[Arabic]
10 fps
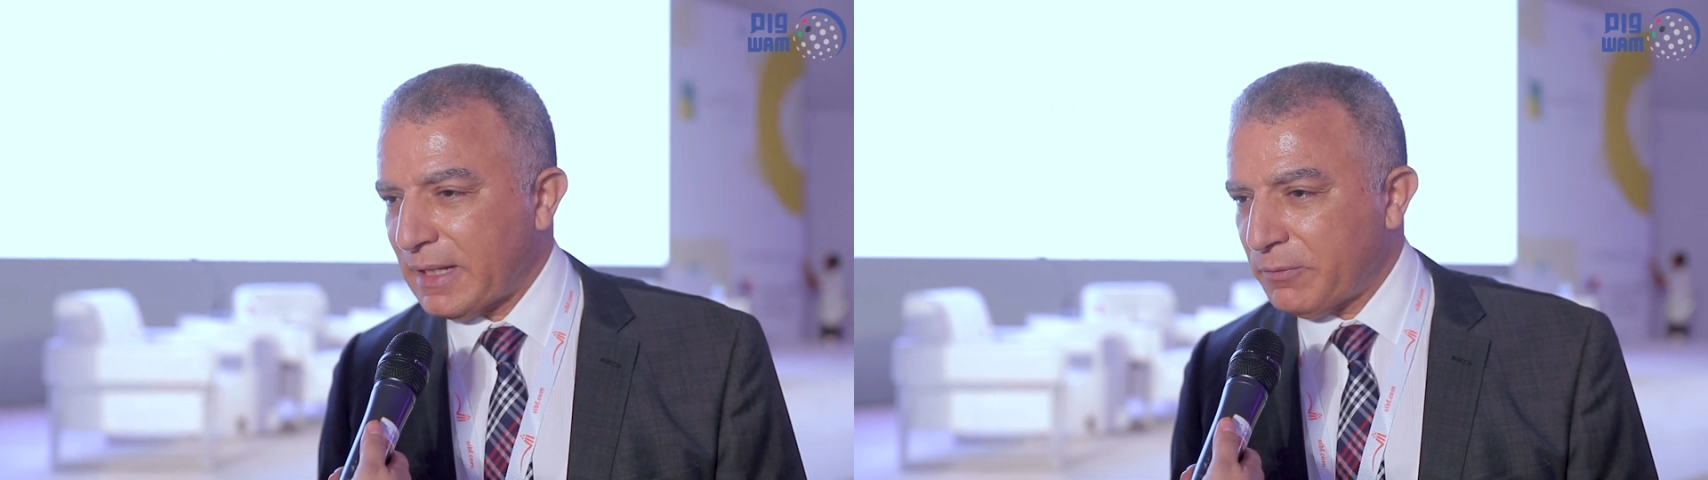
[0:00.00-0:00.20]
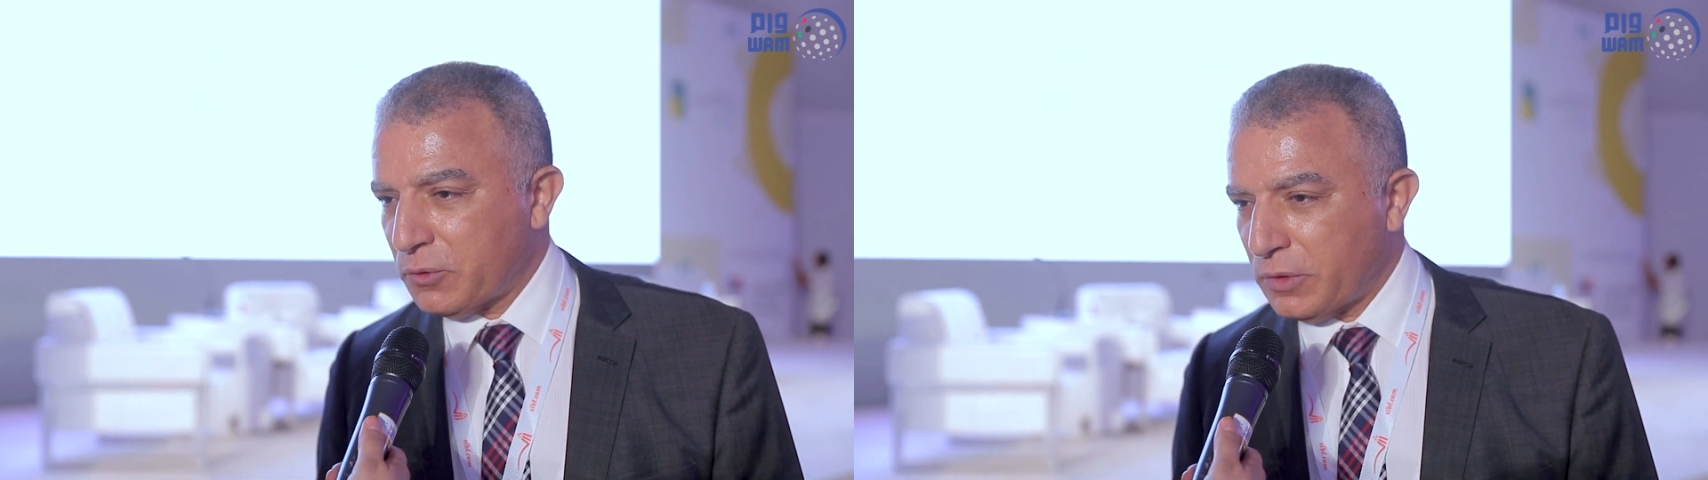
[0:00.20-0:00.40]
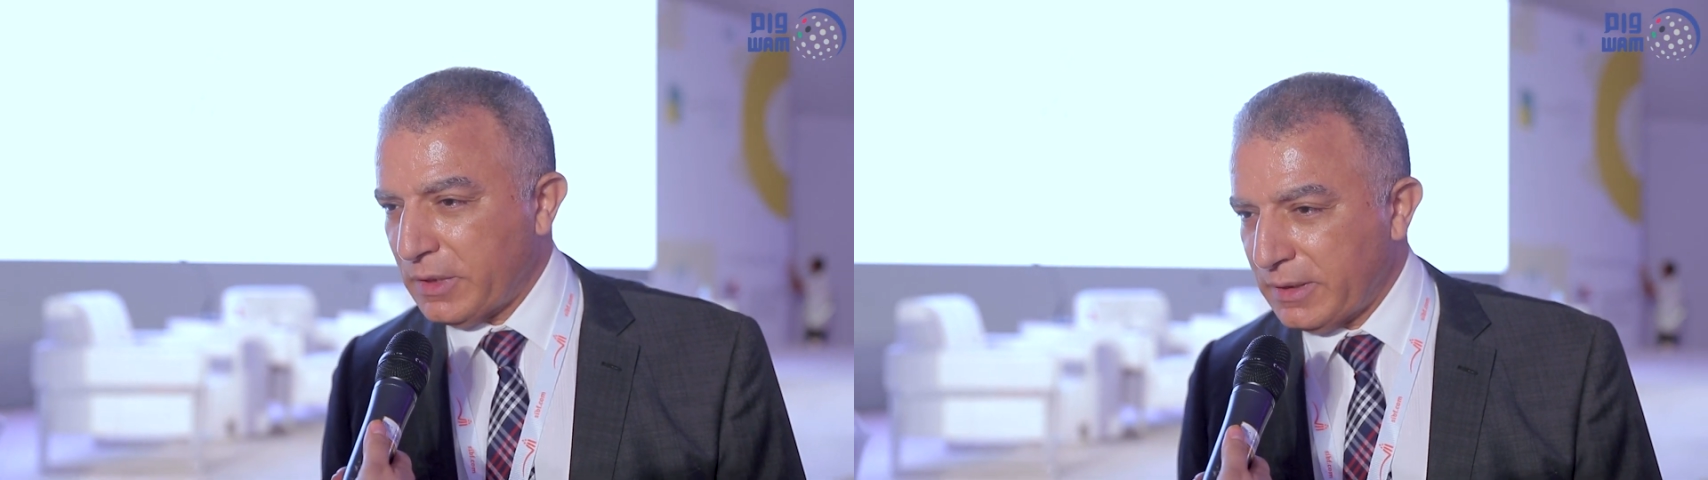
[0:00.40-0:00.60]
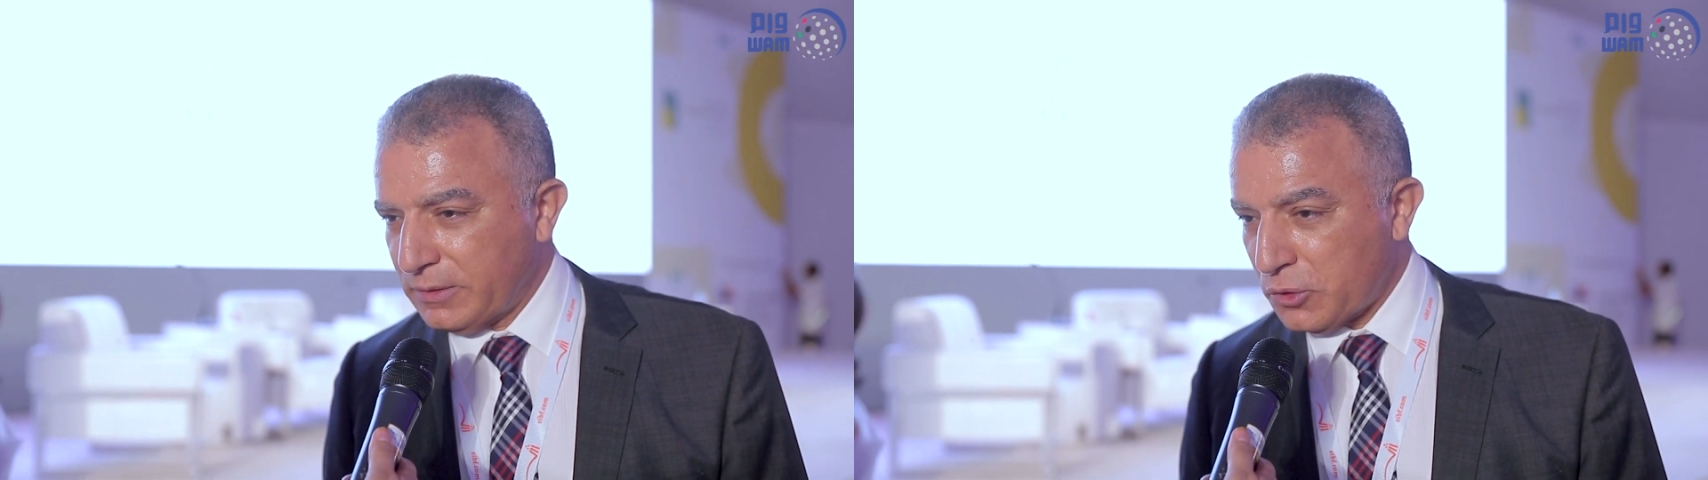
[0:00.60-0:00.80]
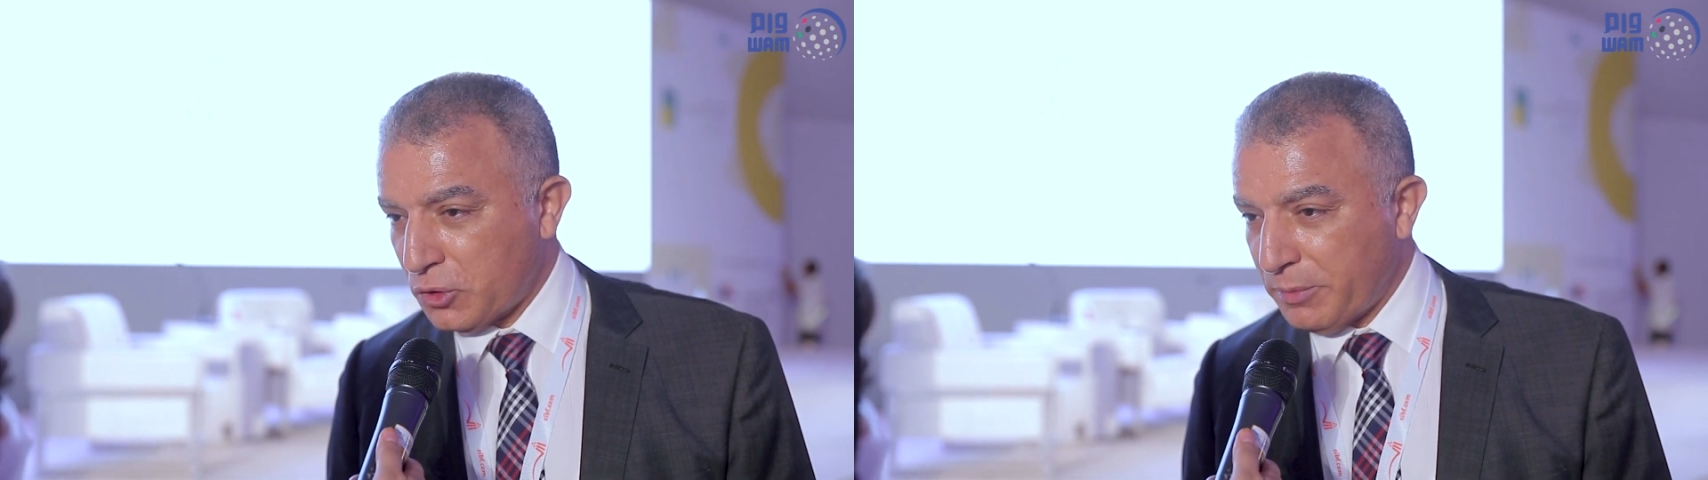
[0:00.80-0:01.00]

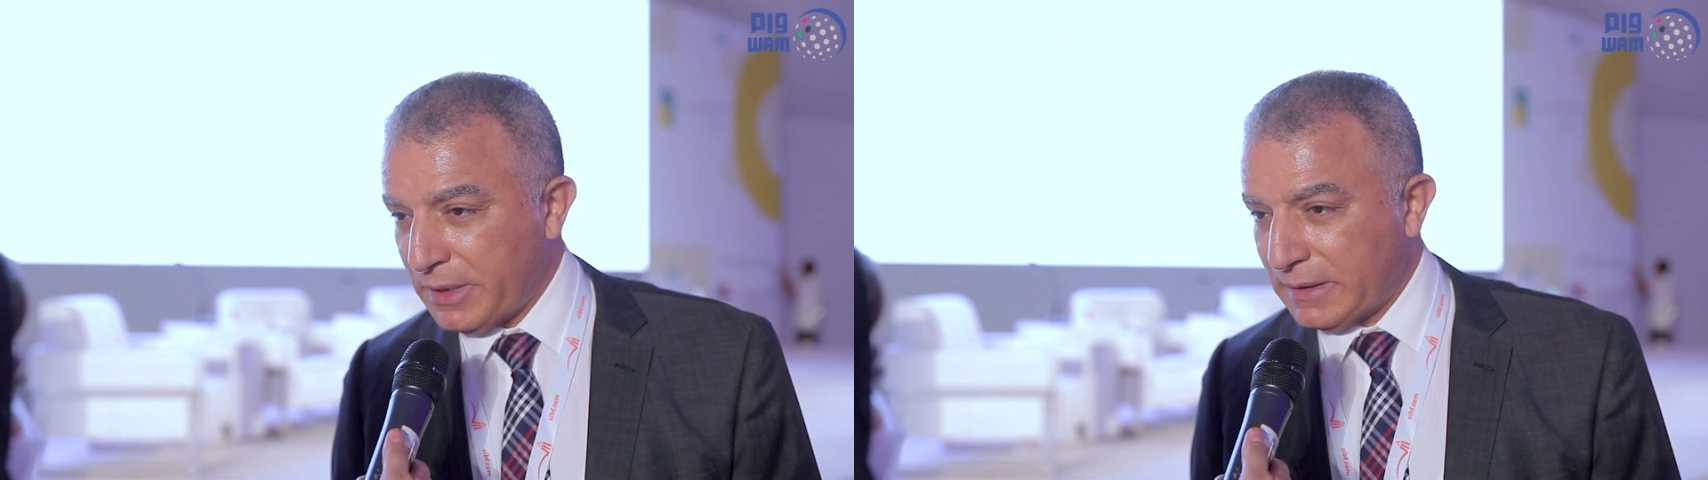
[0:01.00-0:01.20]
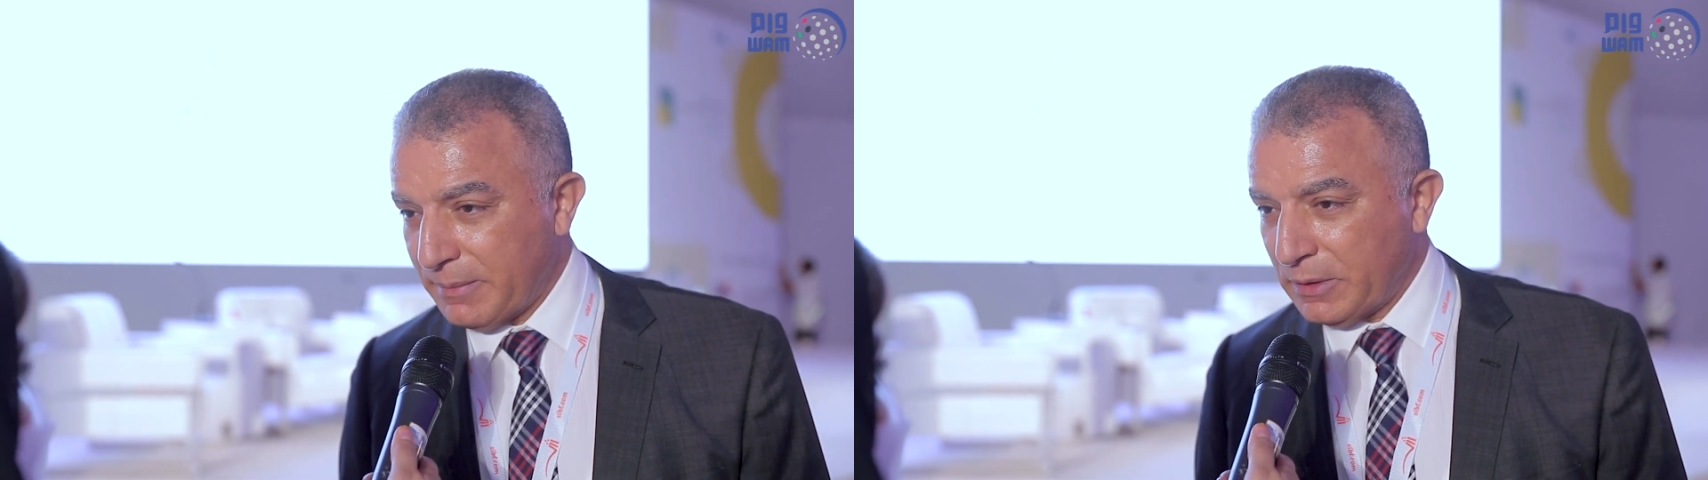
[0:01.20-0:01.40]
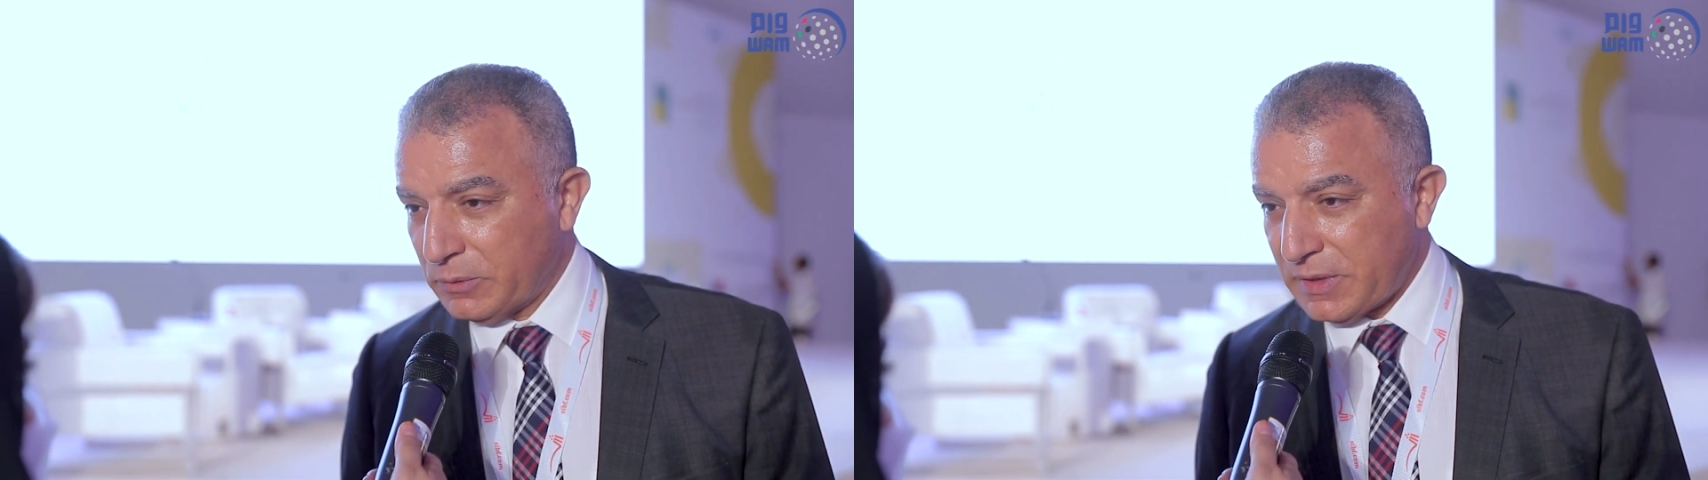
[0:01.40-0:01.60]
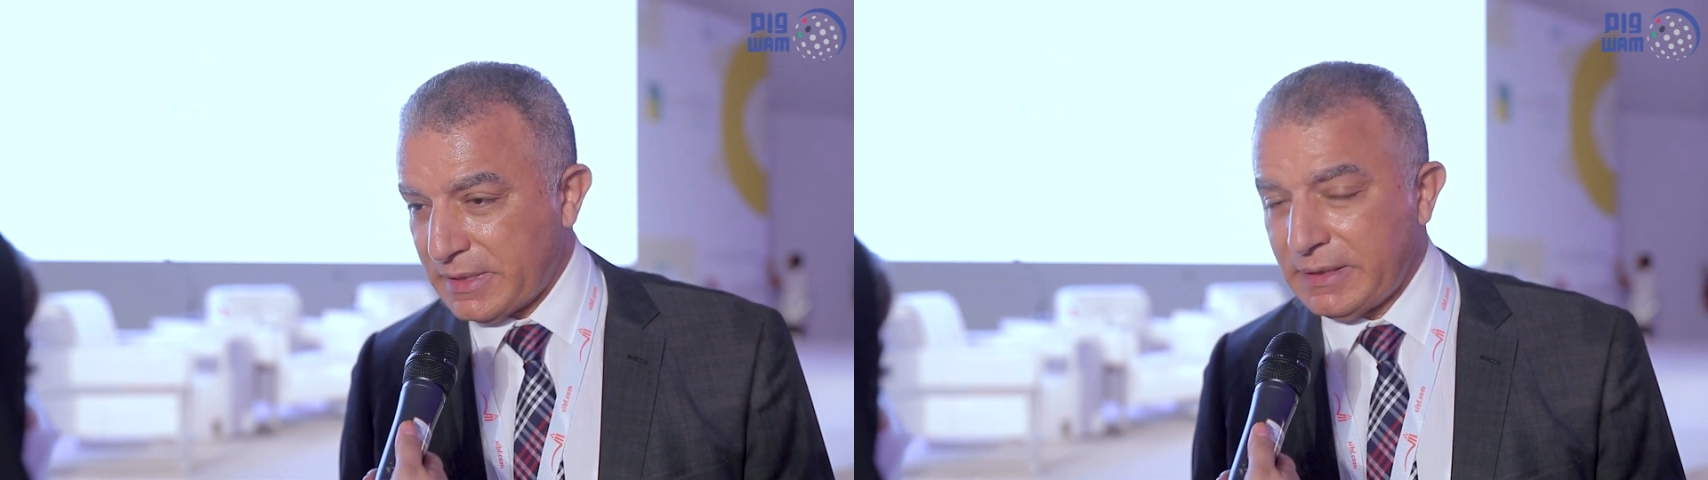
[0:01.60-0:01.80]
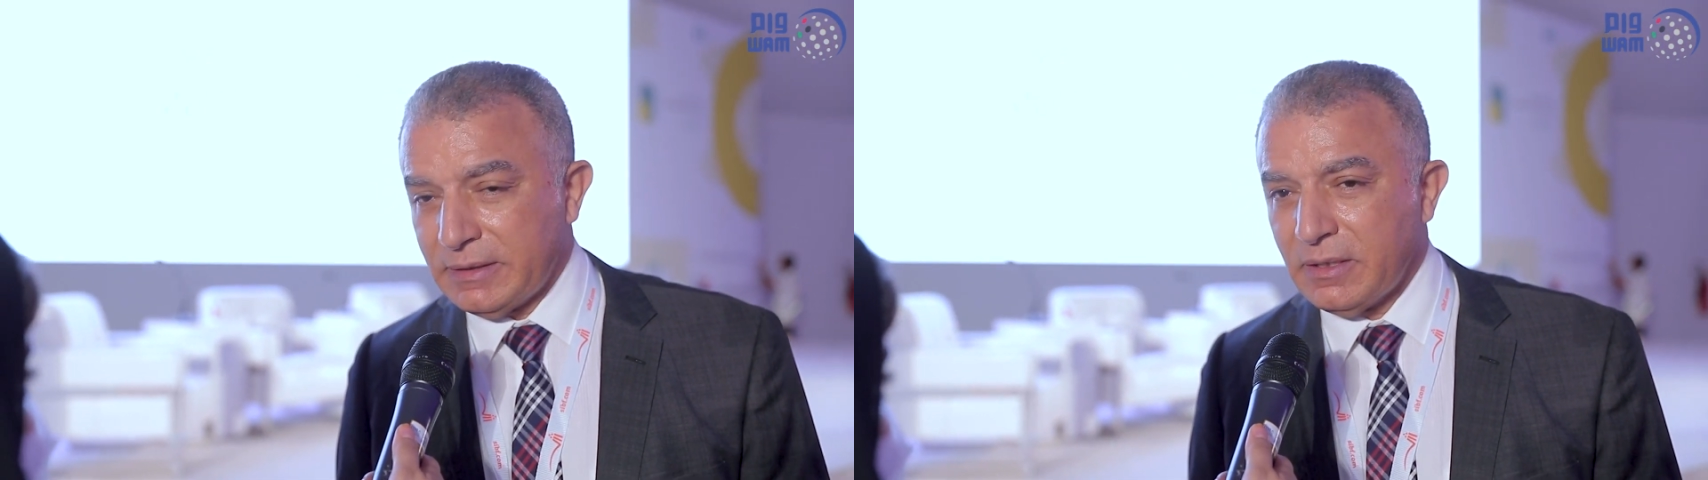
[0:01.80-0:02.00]

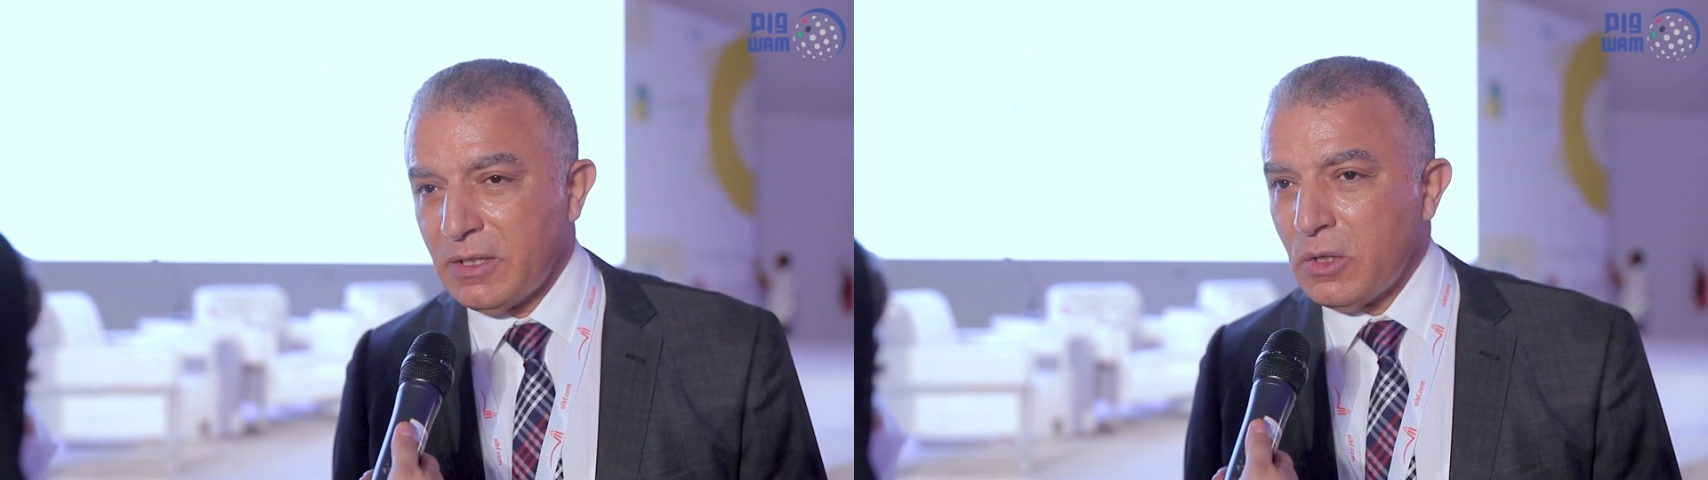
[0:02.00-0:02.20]
1998